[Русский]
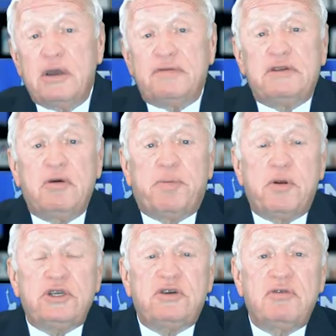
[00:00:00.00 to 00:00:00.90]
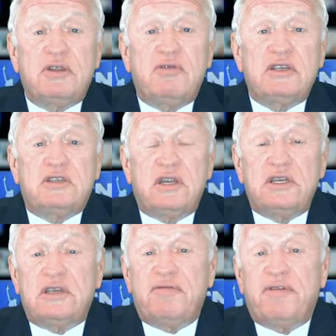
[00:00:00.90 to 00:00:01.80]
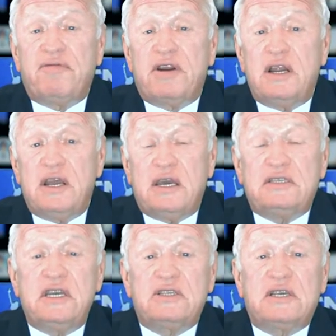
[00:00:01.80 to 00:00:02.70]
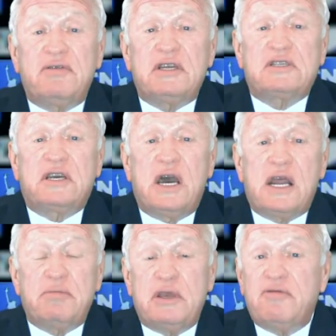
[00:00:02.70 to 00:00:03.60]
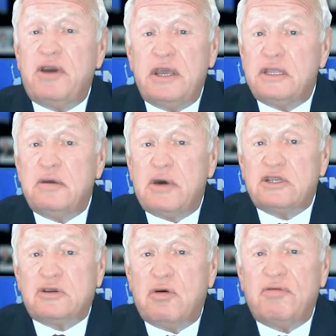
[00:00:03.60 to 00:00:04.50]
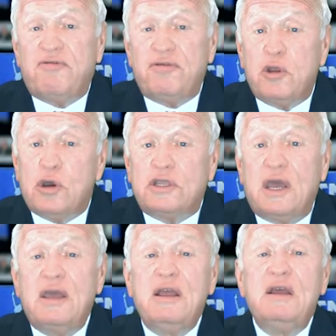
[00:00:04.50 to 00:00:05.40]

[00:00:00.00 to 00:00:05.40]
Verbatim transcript: всего прочего, 23 февраля, День Советской Армии и Военно-Морского Флота,